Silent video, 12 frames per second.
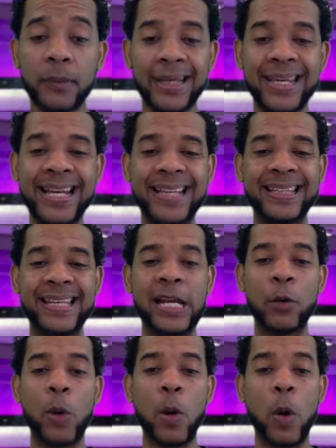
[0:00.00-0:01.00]
y que tiene
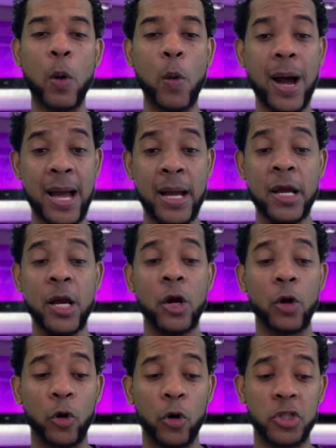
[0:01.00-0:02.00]
el guaguaguá
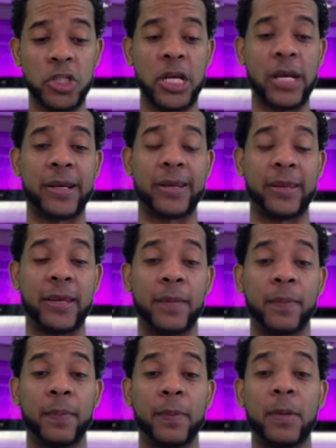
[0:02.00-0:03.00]
Rochi
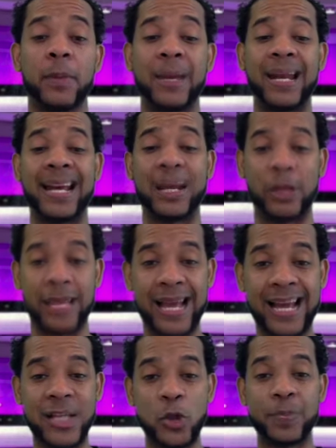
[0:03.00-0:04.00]
RD para que
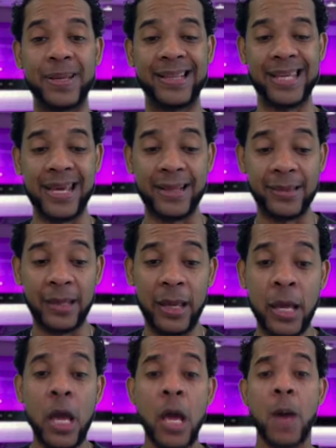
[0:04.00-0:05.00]
tengan eso pendiente.
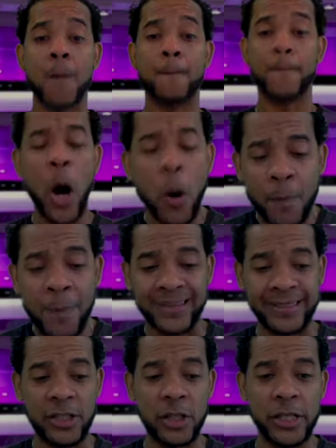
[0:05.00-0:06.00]
Bomba,
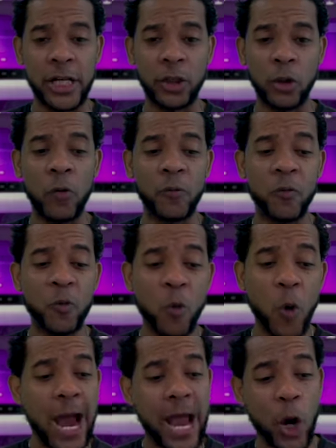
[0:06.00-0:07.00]
señor director.
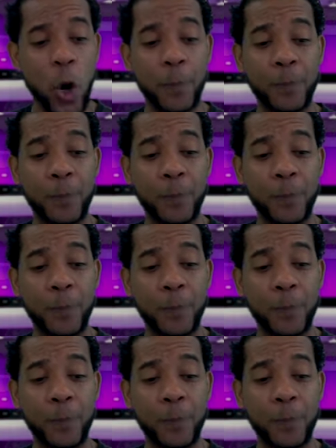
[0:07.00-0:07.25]
juego,